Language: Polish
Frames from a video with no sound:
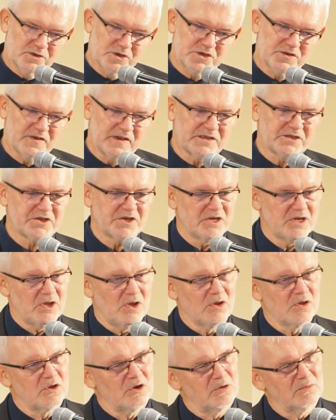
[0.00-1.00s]

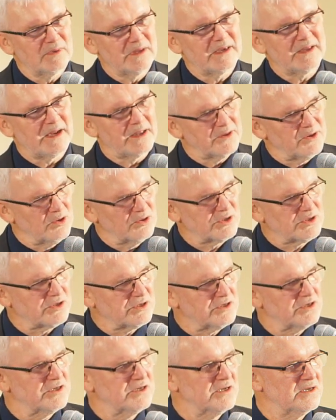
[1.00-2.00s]
doświadczyli ogromnej
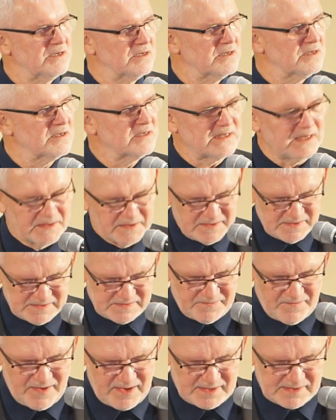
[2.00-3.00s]
radości,
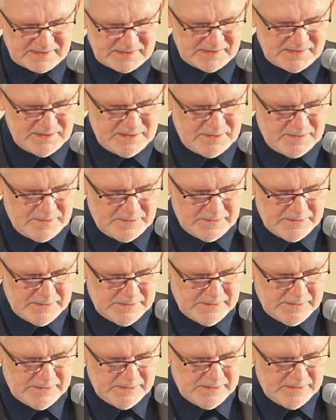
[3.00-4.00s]
satysfakcji.
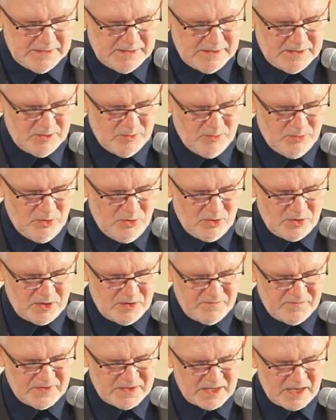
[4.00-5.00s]

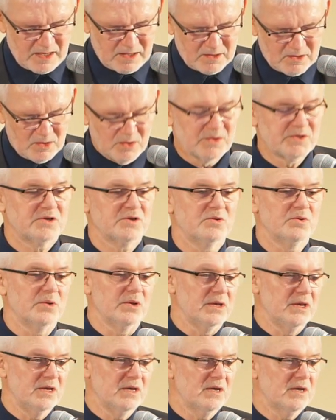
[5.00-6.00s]
Bóg
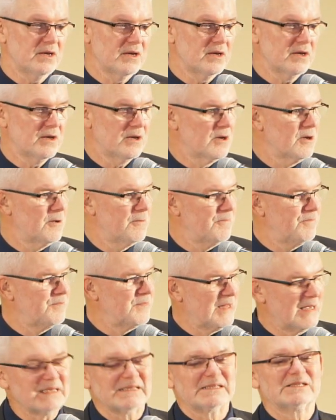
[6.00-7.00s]
wynagrodził ich
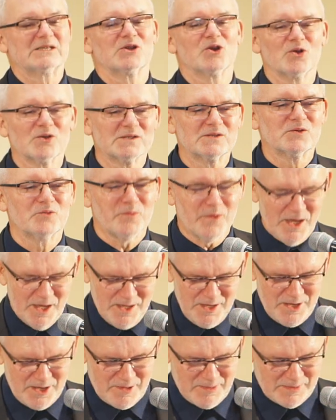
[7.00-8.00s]

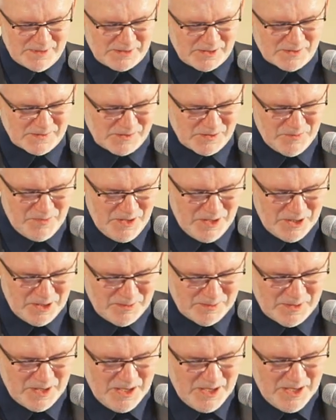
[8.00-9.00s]
zrozumieniem,
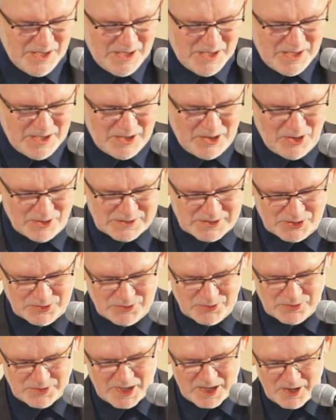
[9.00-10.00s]
zrozumieniem, o
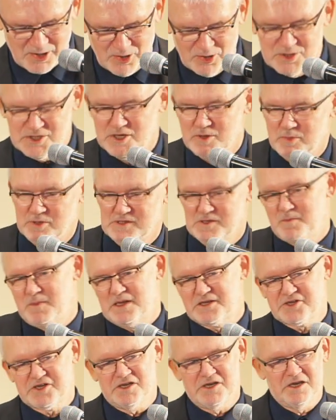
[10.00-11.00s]
co tutaj chodzi, bo
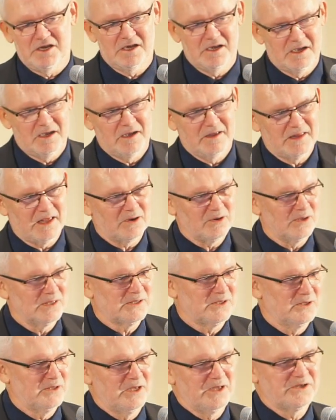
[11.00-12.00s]
zobaczyli
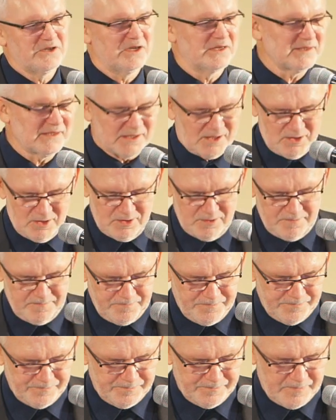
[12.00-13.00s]
narodzone dziecko,
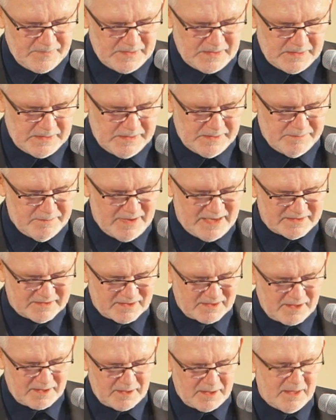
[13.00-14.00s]

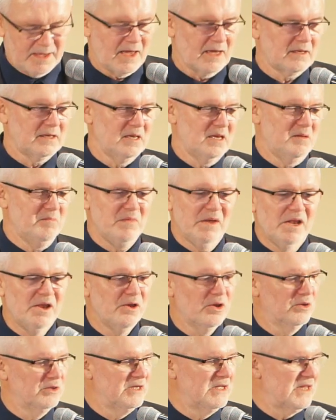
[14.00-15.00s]
matkę, jakich
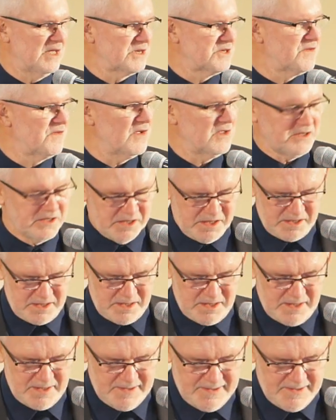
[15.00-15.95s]
miliony na świecie,